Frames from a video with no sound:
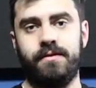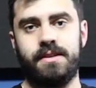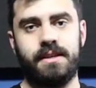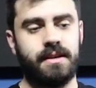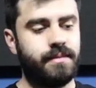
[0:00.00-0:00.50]

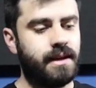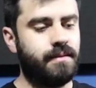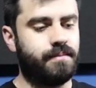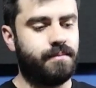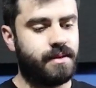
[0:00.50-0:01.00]
você
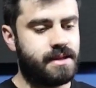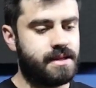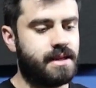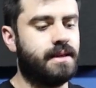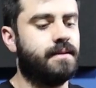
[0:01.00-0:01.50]
também
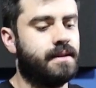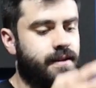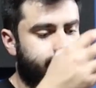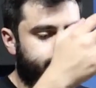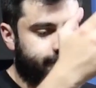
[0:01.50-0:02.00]
precisa,
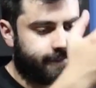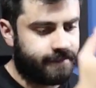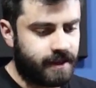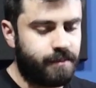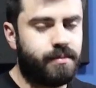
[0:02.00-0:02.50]

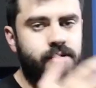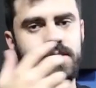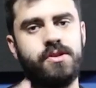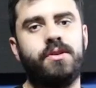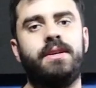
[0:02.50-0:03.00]
né,
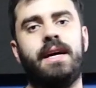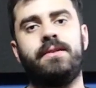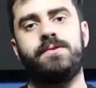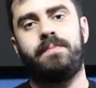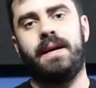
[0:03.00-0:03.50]

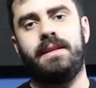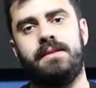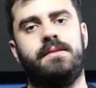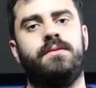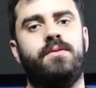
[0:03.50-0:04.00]
posicionar os
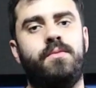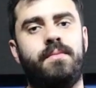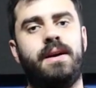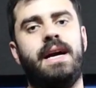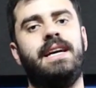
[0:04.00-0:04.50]
pads o
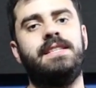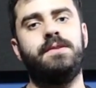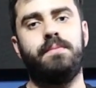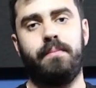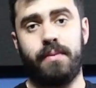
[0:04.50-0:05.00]

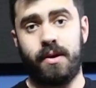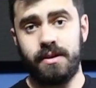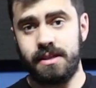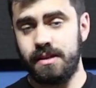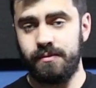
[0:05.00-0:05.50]
mais
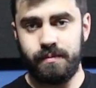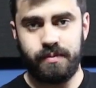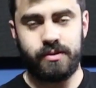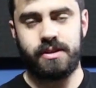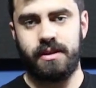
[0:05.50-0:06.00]
próximo
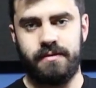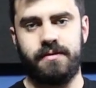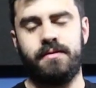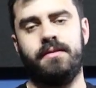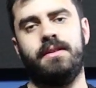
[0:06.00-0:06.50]

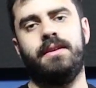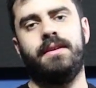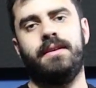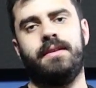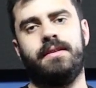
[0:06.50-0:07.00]
possível
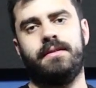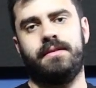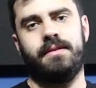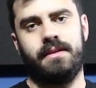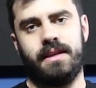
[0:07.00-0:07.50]

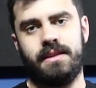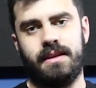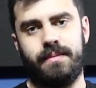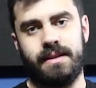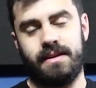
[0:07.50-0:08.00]
né,
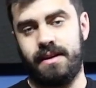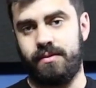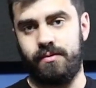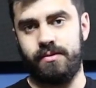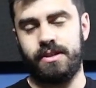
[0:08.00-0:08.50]
da bateria
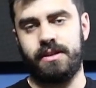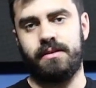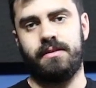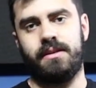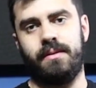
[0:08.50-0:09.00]
acústica,
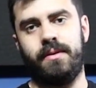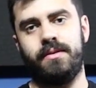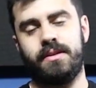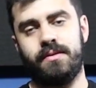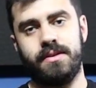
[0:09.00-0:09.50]
tá
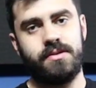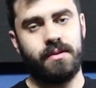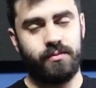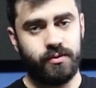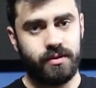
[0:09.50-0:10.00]
bom? Então isso
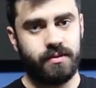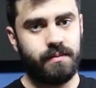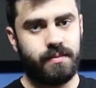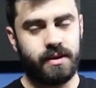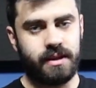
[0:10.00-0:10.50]
é muito
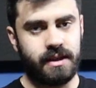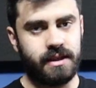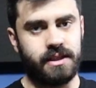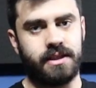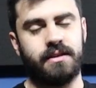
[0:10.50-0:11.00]

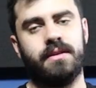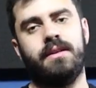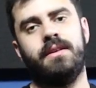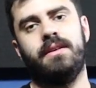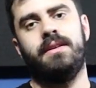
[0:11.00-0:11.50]
importante,
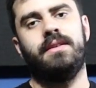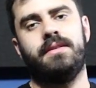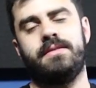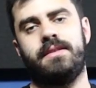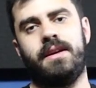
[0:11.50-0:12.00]

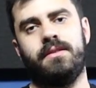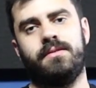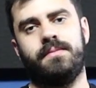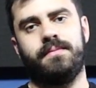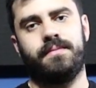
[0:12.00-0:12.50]
certo?